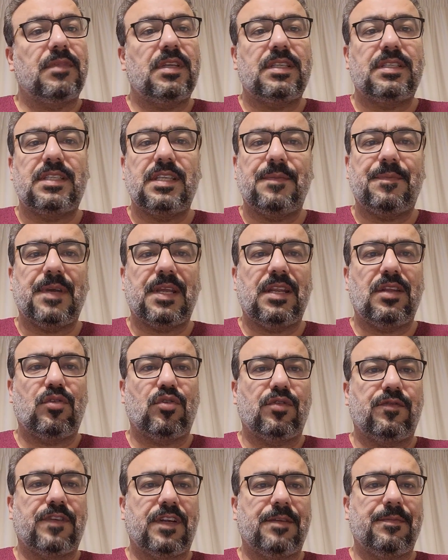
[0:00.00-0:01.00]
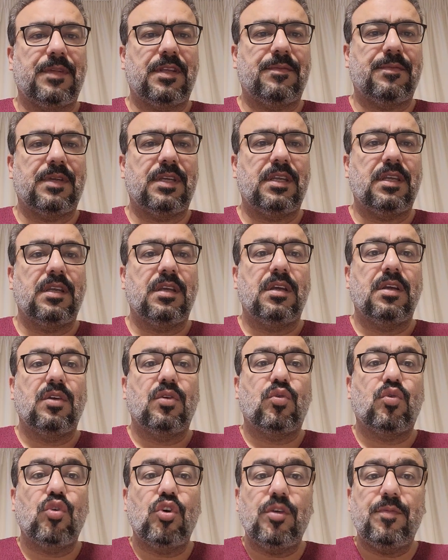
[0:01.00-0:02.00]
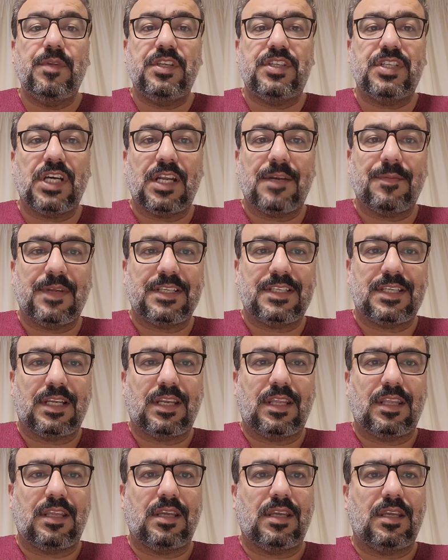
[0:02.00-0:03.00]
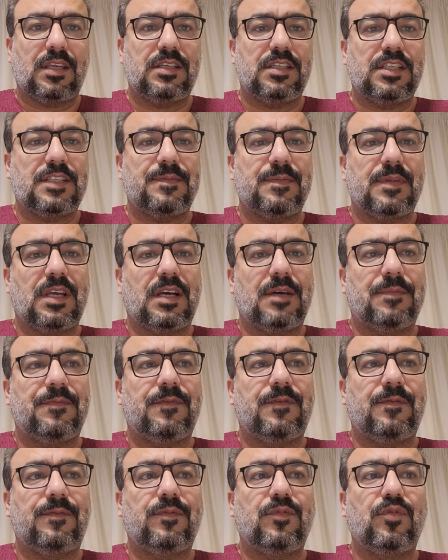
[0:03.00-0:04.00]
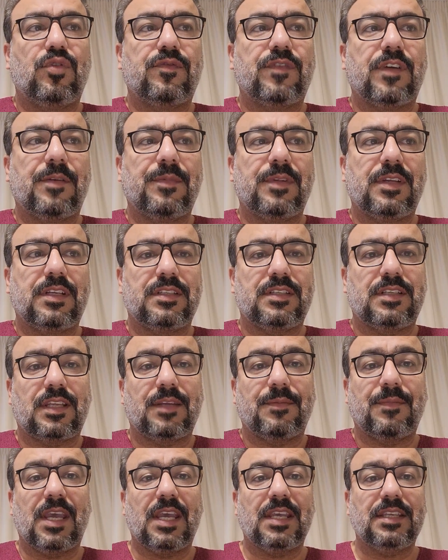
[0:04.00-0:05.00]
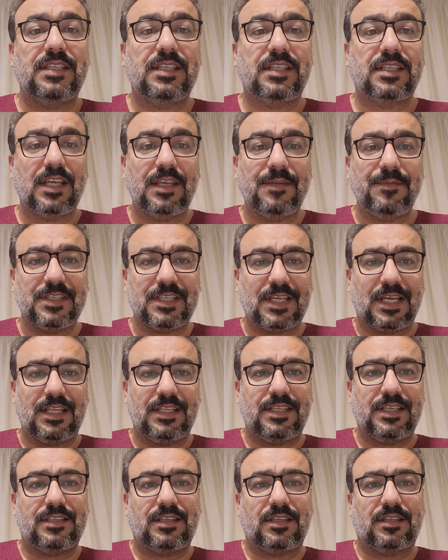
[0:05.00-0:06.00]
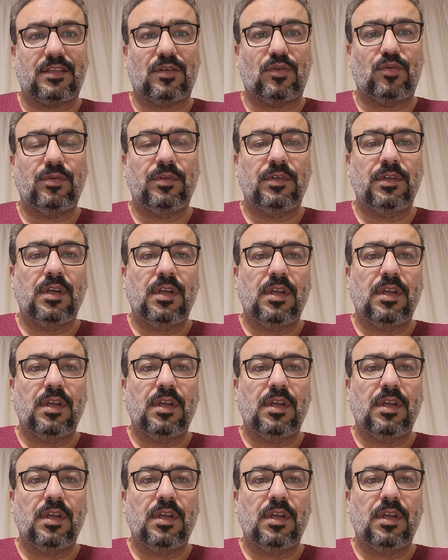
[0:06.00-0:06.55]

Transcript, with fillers: इससे पहले गुड फार्मिंग में कोई भी चार में ऐसा नहीं है कि जिसमें आप गुड फार्मिंग कर सकें मैं ऐसी कई मिसालें दे सकता हूँ